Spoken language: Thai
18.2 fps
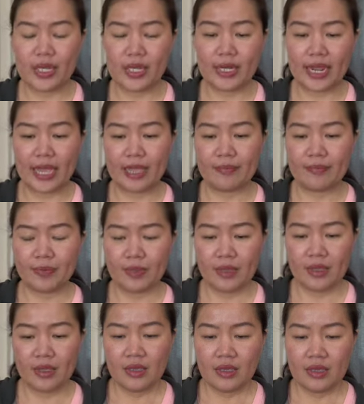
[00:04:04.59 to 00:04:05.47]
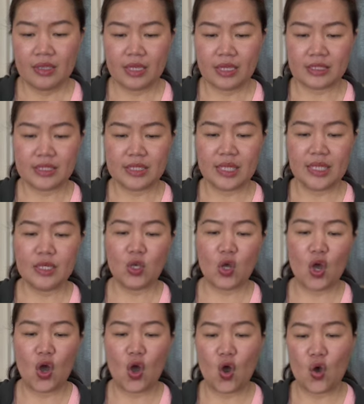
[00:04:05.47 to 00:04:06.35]
ยนะอย่างเช่น
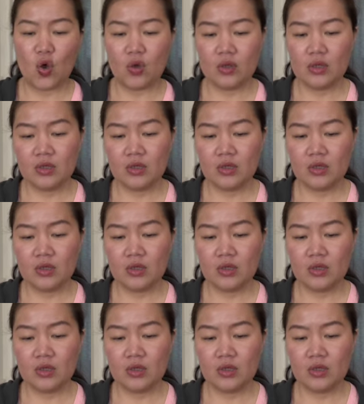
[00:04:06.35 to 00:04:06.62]
ของ